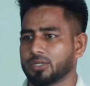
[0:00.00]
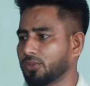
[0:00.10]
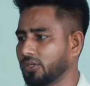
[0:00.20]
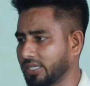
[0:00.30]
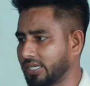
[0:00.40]
মাস
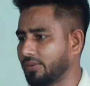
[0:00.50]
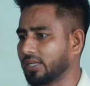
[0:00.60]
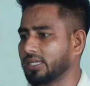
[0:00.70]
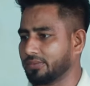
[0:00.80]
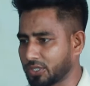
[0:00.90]
পর্যন্ত টিকে
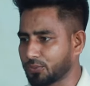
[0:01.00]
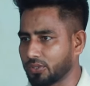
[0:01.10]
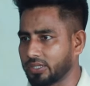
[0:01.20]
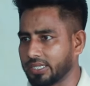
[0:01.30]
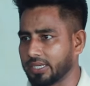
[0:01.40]
বা তিন মাস
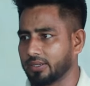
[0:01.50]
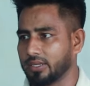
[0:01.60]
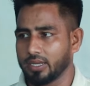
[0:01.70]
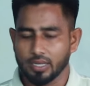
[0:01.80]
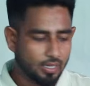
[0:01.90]
পর্যন্ত টিকে
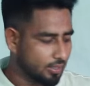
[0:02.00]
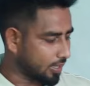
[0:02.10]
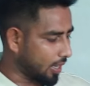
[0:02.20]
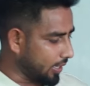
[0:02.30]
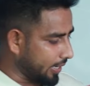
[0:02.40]

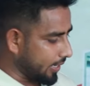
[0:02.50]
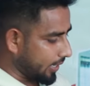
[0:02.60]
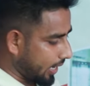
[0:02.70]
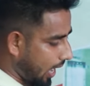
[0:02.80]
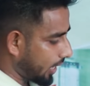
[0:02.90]
তাহলে
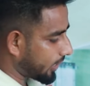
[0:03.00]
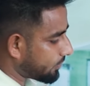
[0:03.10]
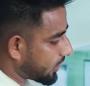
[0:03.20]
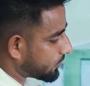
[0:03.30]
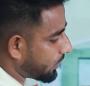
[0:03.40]
এই
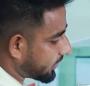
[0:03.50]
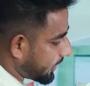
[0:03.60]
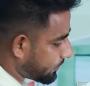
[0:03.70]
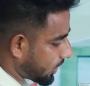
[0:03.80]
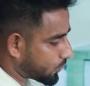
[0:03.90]
আড়াই মাস বা
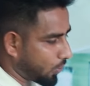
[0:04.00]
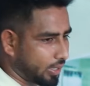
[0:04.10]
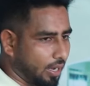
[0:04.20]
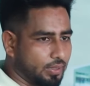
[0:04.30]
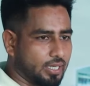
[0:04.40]
তিন মাস
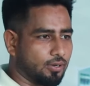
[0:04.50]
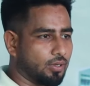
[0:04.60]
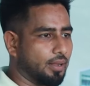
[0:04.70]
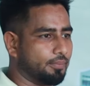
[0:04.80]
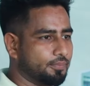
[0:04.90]
পরে আমি কি
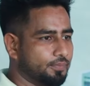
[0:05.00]
করলাম